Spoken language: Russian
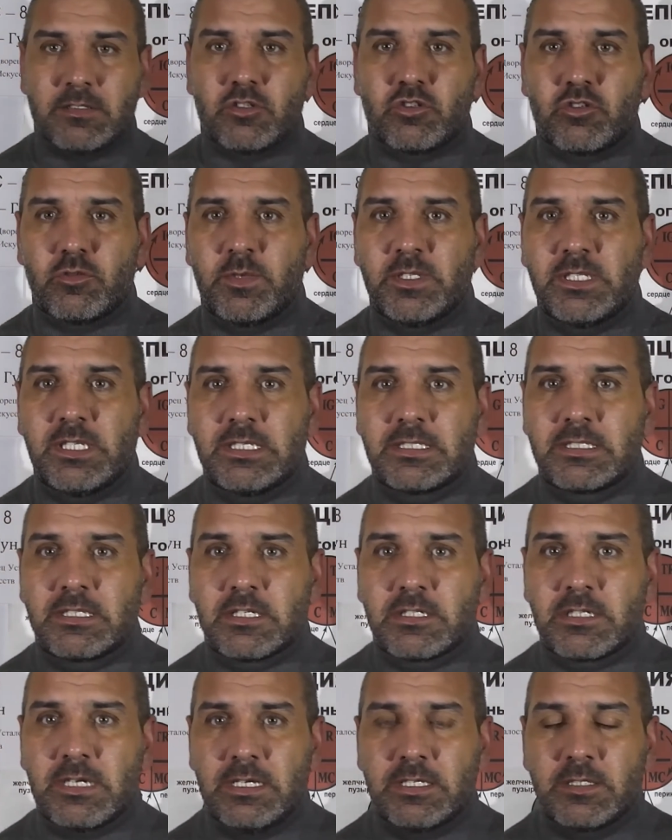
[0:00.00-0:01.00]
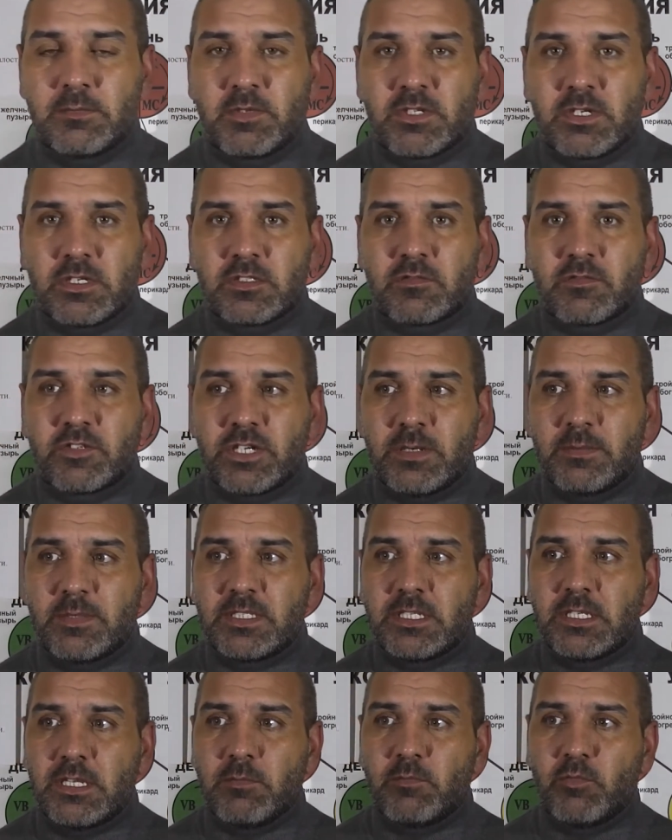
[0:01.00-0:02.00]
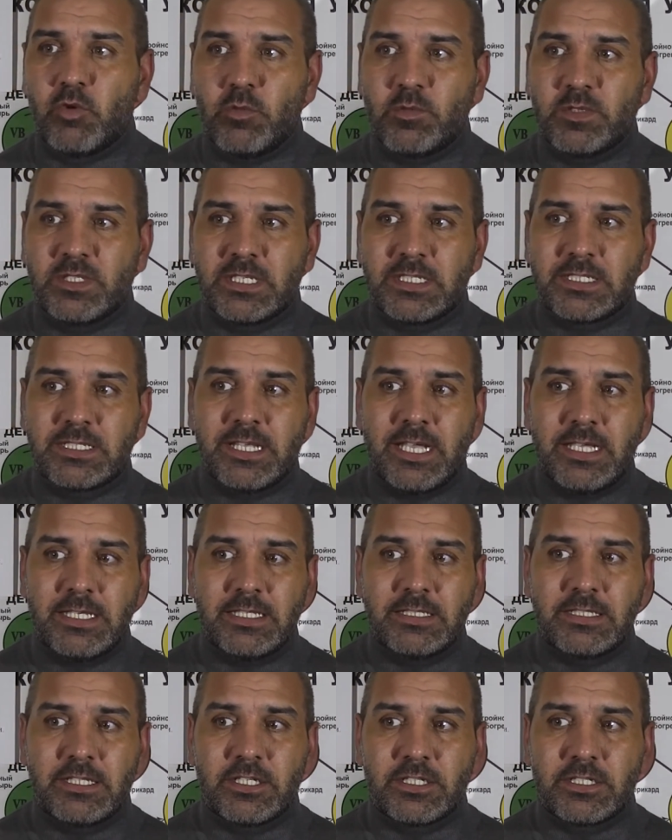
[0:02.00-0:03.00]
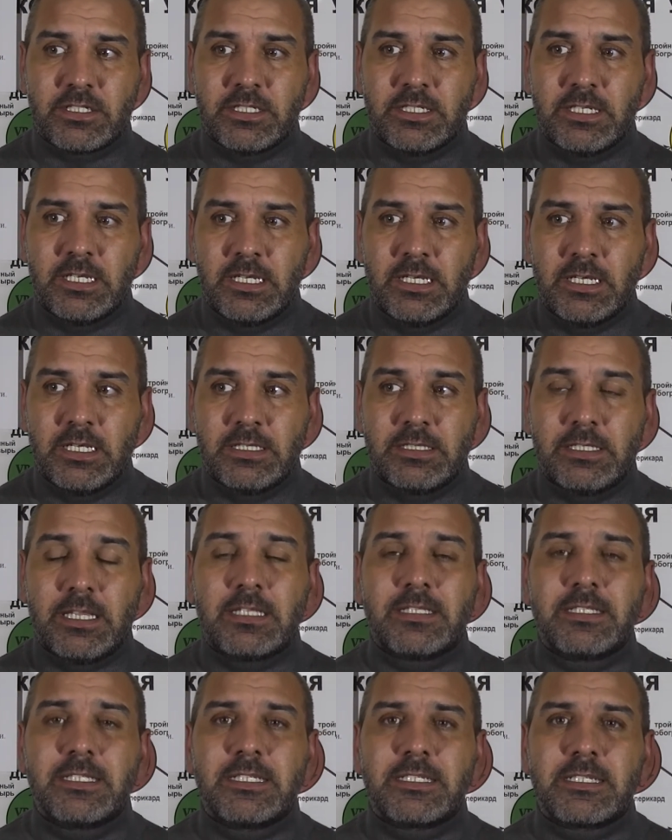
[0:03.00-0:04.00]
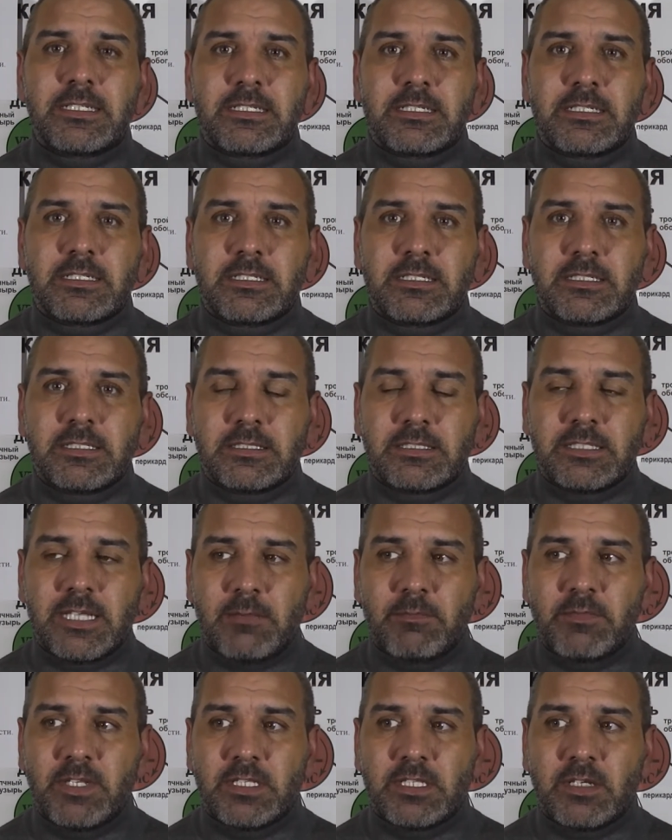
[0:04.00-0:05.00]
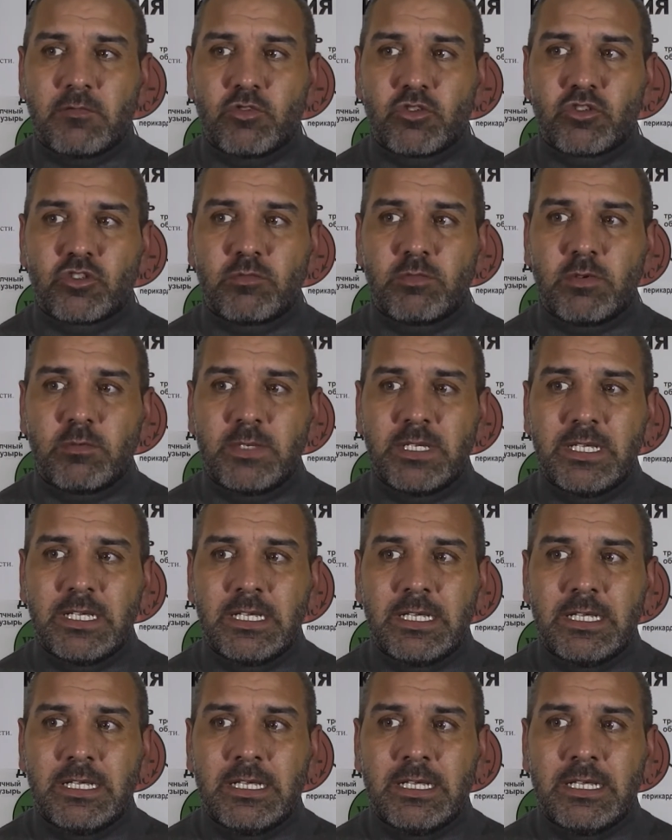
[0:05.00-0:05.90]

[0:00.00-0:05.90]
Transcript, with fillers: Чтобы они не искажались, пожалуйста, уважаемые зрители, помните, знания должны, даны э, нам для того, чтобы мы